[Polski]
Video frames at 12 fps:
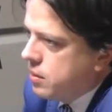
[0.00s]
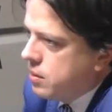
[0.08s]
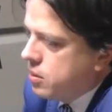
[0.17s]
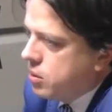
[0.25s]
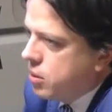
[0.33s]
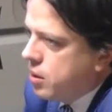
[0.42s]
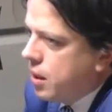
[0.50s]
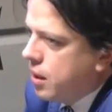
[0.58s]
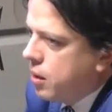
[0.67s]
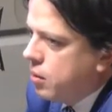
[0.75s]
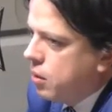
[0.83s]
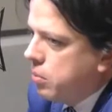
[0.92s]
y, to,
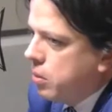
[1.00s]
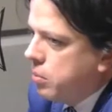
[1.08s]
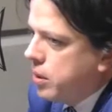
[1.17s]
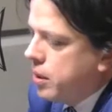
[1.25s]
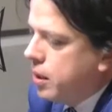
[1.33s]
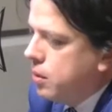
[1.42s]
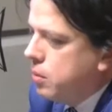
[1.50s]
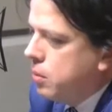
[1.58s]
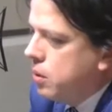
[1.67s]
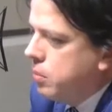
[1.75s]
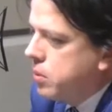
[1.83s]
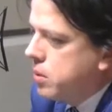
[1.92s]
totalnego. Obie te
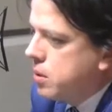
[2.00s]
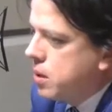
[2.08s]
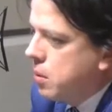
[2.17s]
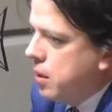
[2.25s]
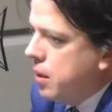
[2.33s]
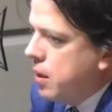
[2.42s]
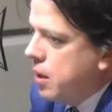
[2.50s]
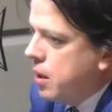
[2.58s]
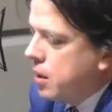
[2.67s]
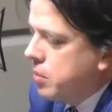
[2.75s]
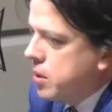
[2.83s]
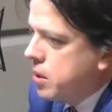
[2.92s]
kandydatury pozostałe
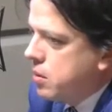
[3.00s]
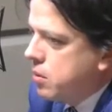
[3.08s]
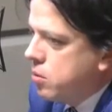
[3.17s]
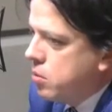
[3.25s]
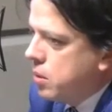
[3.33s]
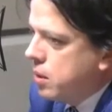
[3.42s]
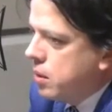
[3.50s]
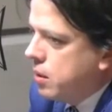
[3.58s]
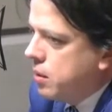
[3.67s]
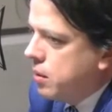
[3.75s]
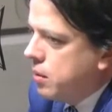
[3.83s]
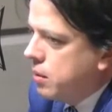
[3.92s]
mnie zaskoczyły.
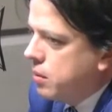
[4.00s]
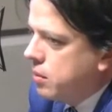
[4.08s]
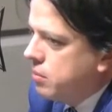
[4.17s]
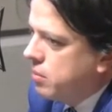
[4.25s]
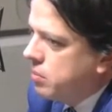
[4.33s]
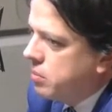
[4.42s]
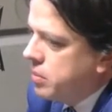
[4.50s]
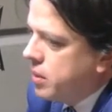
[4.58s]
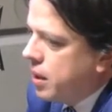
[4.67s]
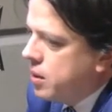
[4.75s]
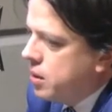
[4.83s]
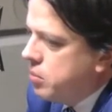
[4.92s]
Y, no,
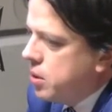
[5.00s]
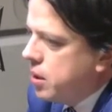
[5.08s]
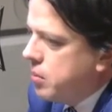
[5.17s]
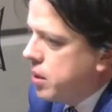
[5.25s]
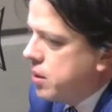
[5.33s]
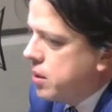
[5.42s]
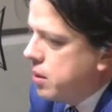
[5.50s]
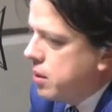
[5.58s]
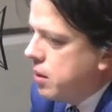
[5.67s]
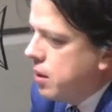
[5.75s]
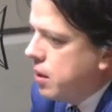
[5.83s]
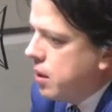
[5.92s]
Andrzej Misiałek ma
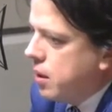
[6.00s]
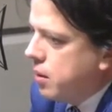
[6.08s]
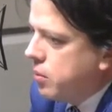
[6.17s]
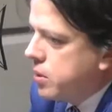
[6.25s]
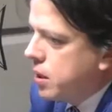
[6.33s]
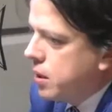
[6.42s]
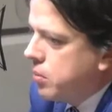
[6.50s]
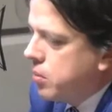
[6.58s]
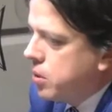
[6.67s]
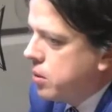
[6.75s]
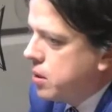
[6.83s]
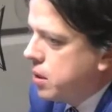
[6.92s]
niestety w ostatnich
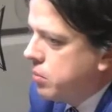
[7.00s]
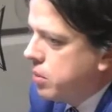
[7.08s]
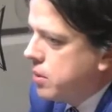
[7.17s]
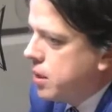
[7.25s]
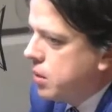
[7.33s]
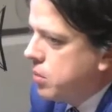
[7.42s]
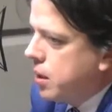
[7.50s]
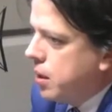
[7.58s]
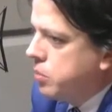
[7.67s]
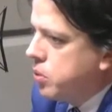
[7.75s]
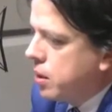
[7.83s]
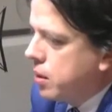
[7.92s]
miesiącach, moim zdaniem, nie
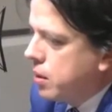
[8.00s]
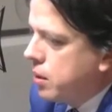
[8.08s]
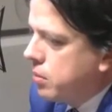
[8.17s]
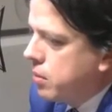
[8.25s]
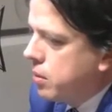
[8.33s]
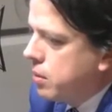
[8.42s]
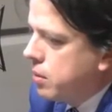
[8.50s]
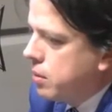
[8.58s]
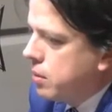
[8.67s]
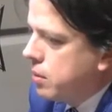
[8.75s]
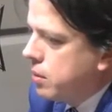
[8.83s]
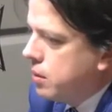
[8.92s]
najlepsze
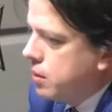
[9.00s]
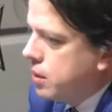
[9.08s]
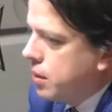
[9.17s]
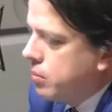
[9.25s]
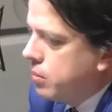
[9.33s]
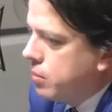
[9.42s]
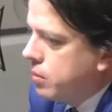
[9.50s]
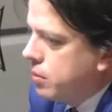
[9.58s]
y, tam